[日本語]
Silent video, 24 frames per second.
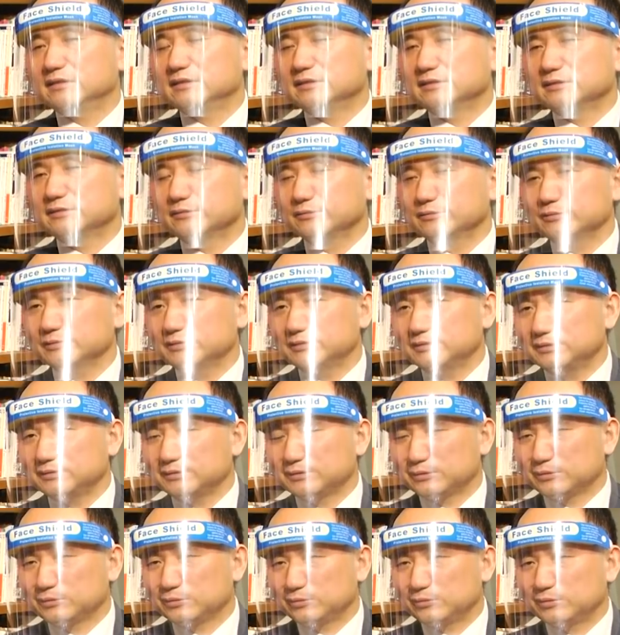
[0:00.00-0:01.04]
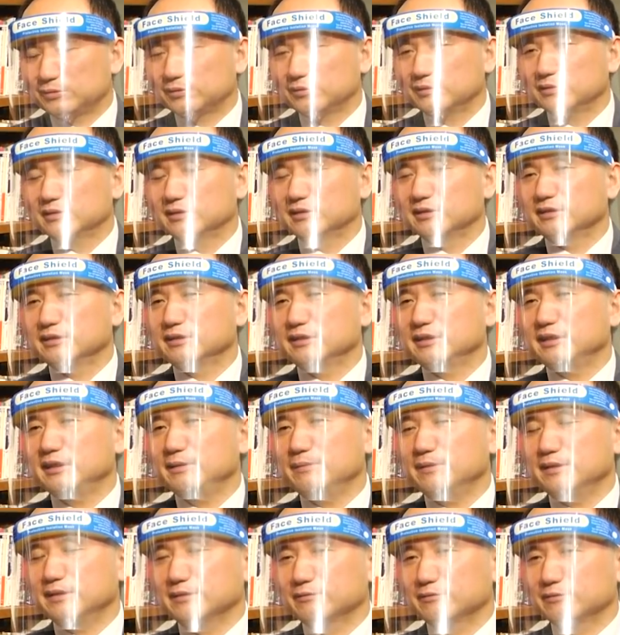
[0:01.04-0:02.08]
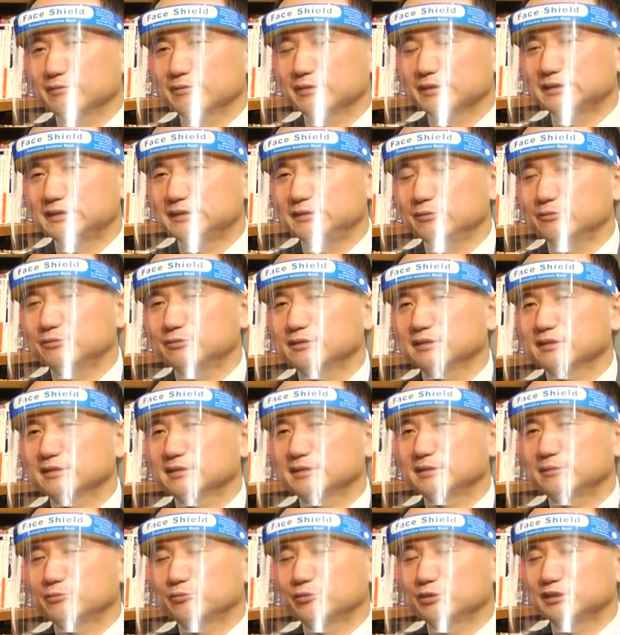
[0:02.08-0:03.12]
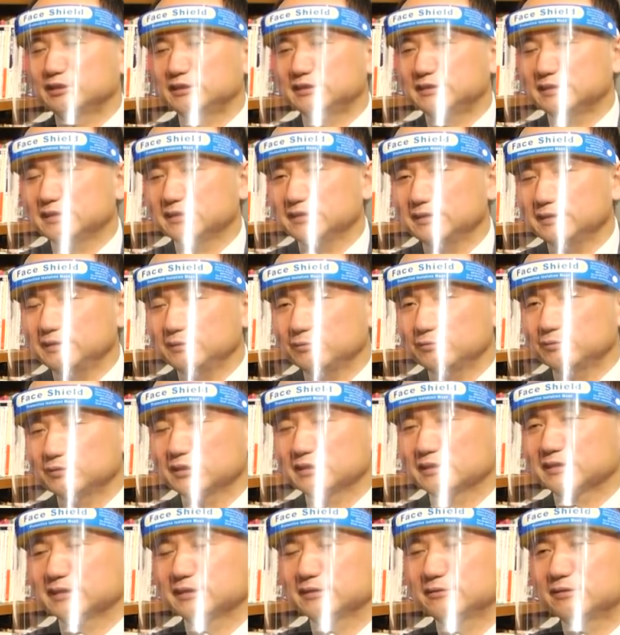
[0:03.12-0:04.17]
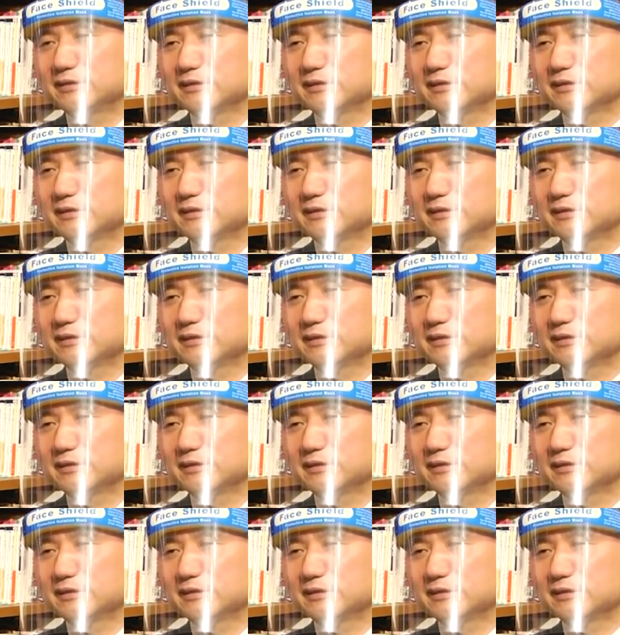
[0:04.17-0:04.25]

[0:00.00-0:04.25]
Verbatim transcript: そうすると、うん、今は良くなってもこれ自然に良くなっていく